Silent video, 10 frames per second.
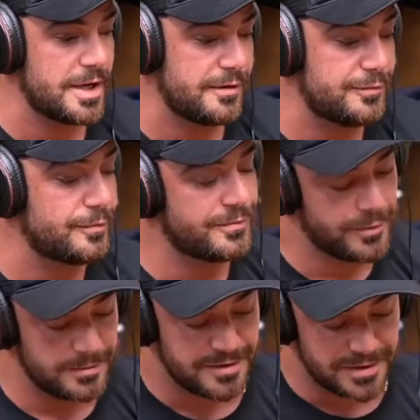Morei,
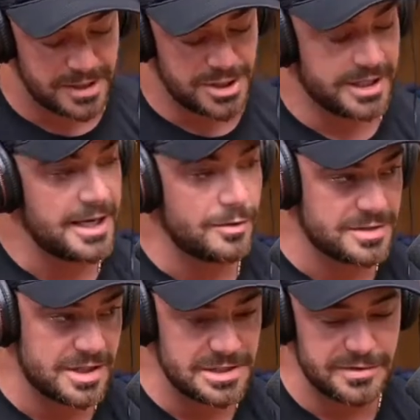fui, na verdade, cheguei em
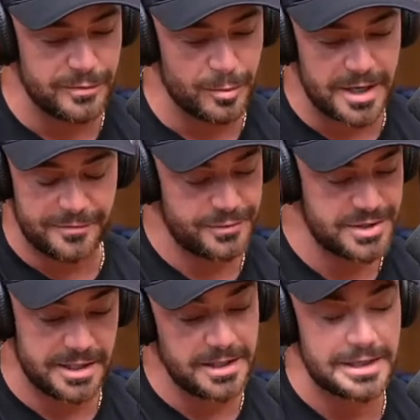Los Angeles, fui morar,
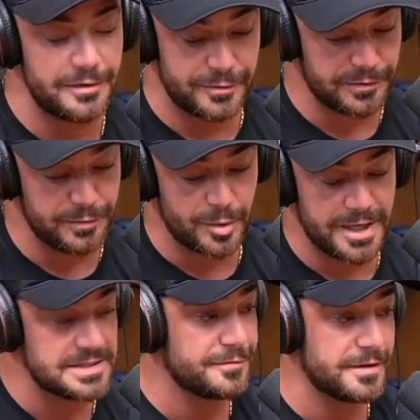cheguei na Califórnia, fui
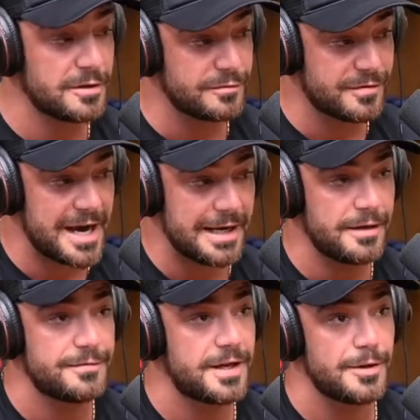morar em San Fernando
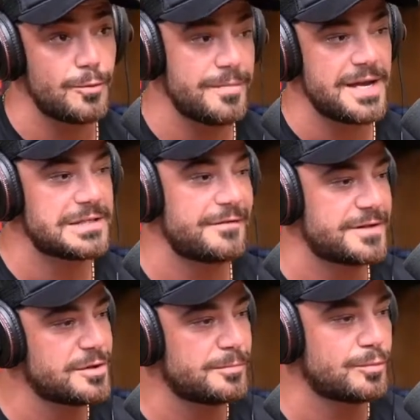Valley, e fiquei um mês lá
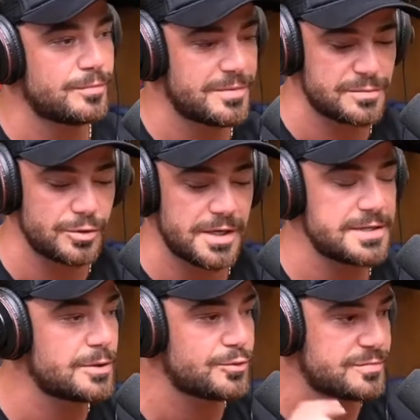fazendo umas
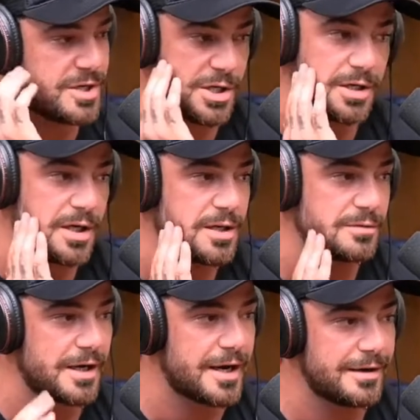mudanças com os
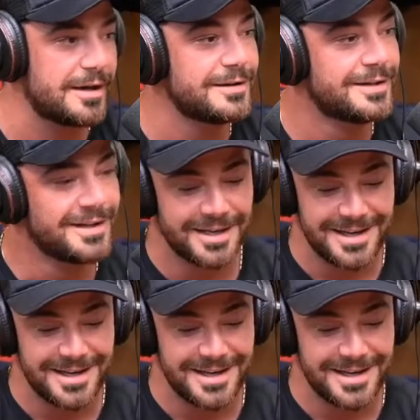mexicanos, caralho, lá.